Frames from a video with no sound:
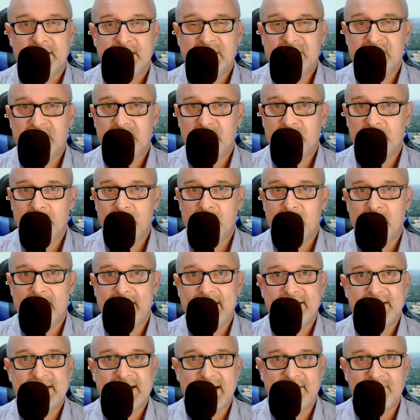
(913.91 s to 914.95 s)
że to było
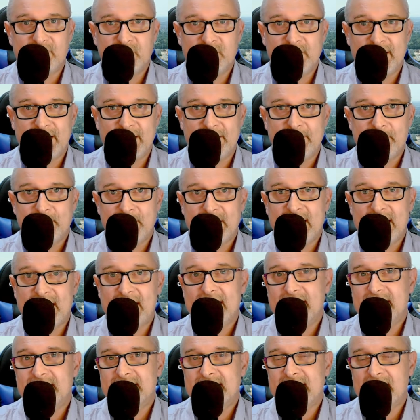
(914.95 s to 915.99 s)
NKWD, a
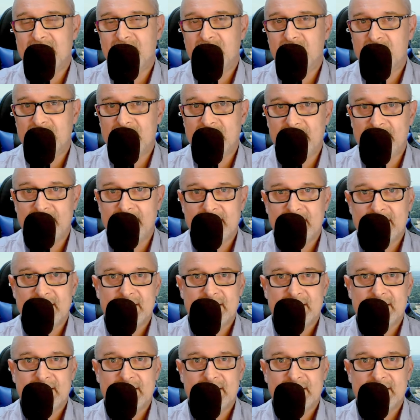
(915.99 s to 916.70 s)
NKWD